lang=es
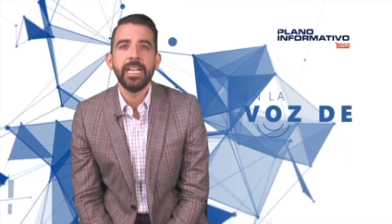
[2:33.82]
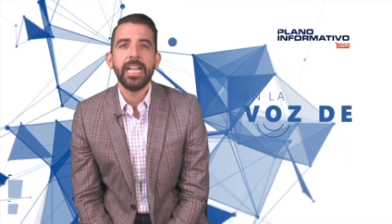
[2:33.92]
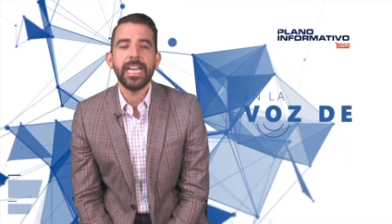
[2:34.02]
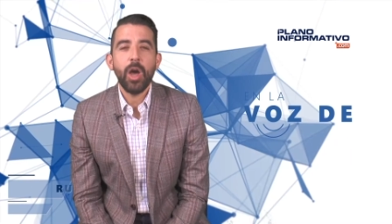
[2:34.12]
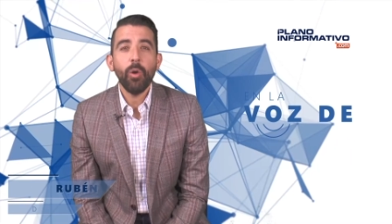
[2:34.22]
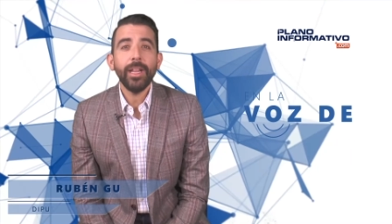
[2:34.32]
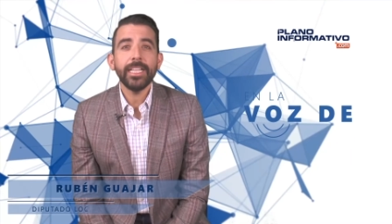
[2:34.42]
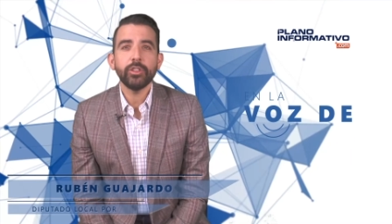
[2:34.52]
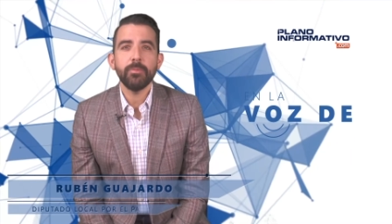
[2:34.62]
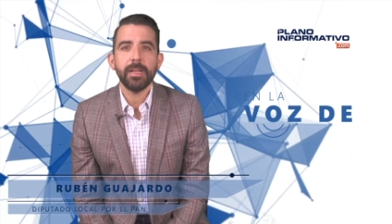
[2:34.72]
La hora
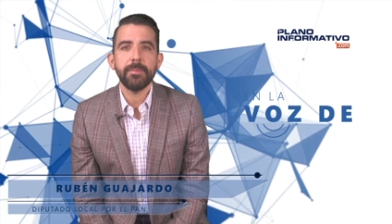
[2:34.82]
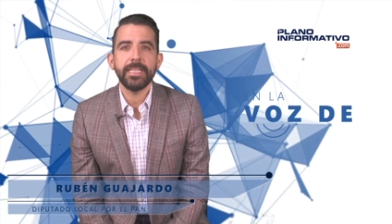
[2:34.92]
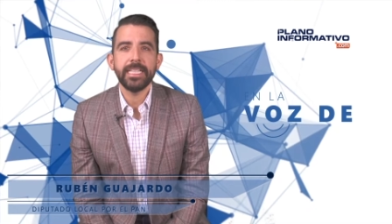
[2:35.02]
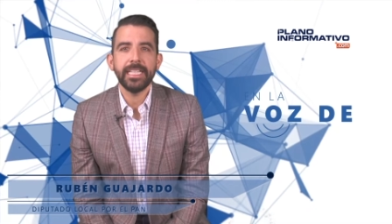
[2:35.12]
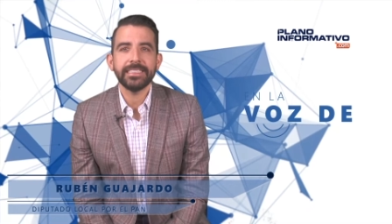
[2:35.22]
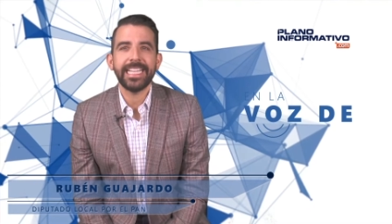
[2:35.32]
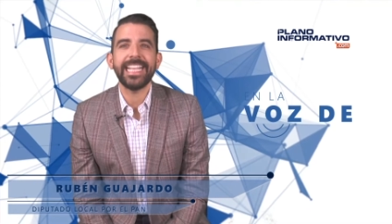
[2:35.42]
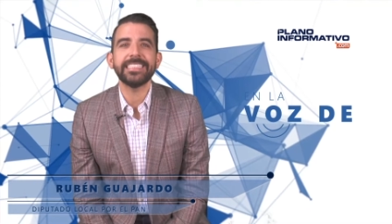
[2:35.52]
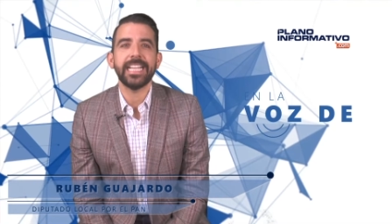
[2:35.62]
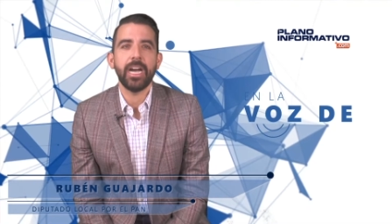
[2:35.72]
de tomar medidas es